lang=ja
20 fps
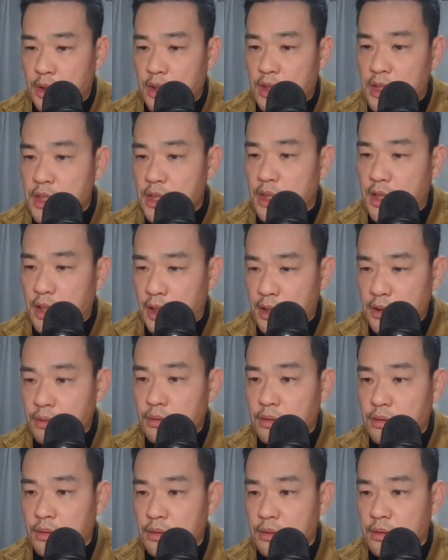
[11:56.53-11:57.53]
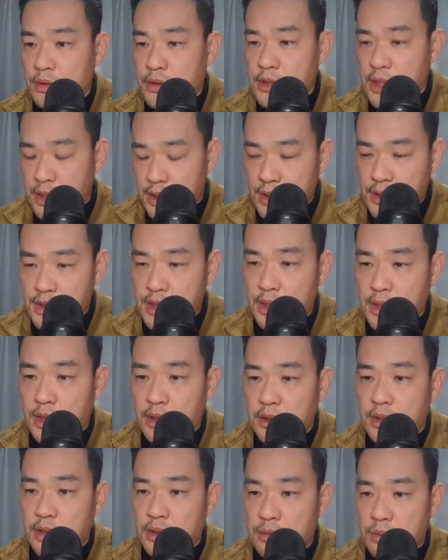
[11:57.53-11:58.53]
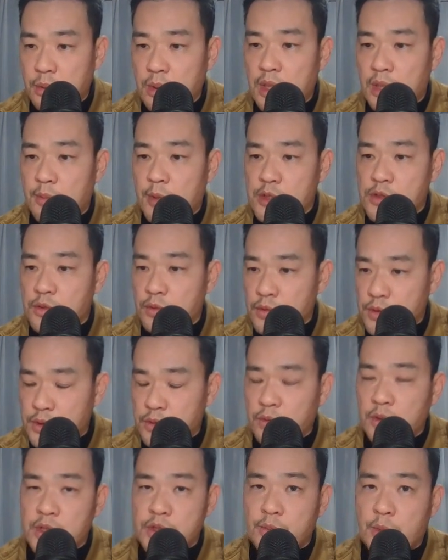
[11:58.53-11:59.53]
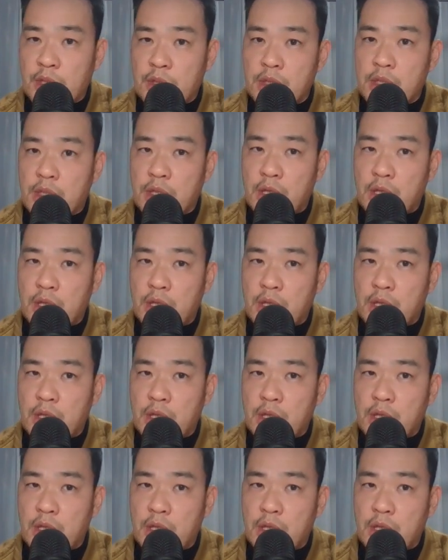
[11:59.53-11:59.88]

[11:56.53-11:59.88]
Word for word: 委員会の責任者になった人は、まあ、そのストレスもあって